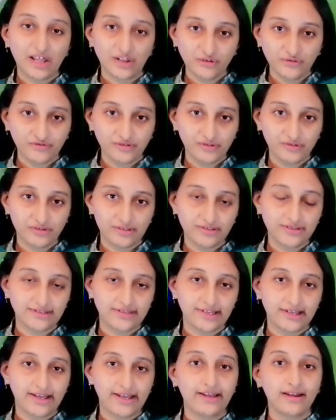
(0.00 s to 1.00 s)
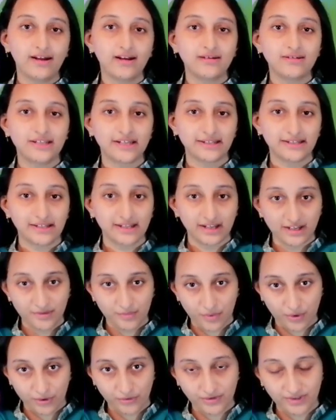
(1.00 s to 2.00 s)
হ্যালো ভিউয়ার্স এআর
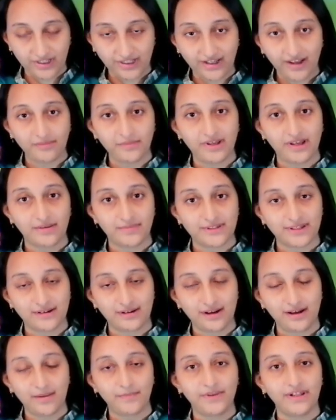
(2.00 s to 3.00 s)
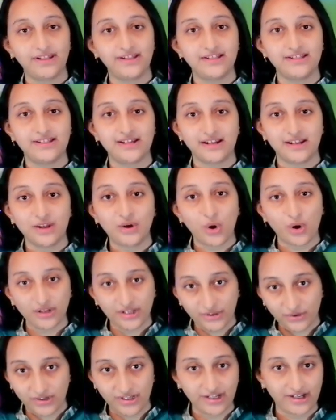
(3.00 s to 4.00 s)
টেকনিক্যালের পক্ষ থেকে আমি আফসানা আপনাদের জানাই
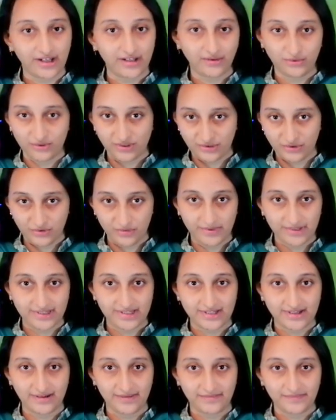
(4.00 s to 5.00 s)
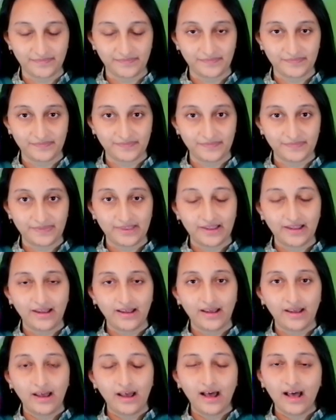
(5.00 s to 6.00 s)
অনেক অনেক আন্তরিক শুভেচ্ছা
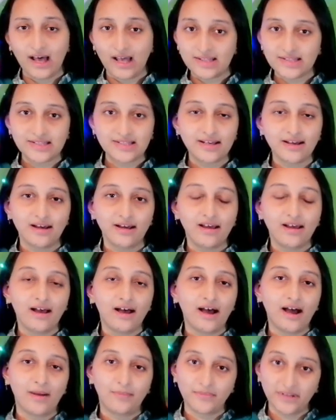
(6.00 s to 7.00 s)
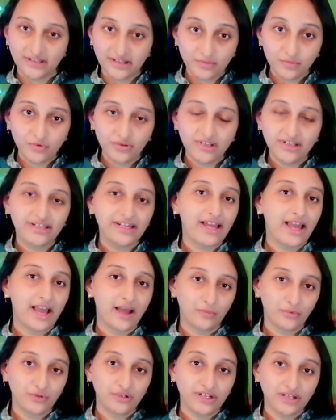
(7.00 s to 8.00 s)
আচ্ছা আপনাদের মধ্যে কি
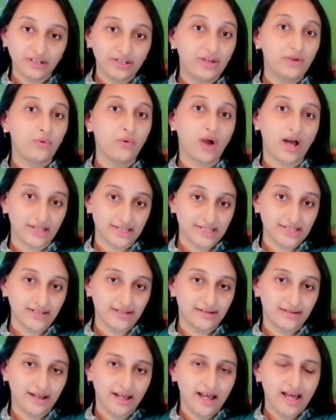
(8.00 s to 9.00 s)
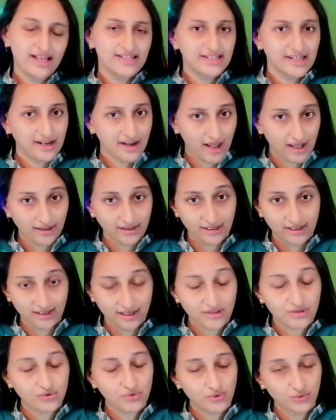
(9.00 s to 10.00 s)
এমন কি কেউ আছেন যার হাতের
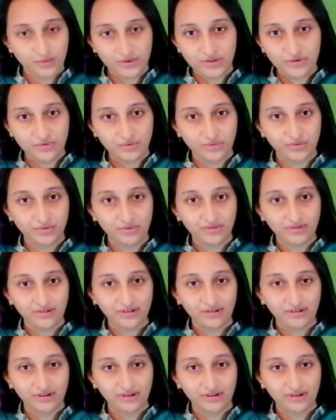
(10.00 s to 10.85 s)
কাজ খুবই সুন্দর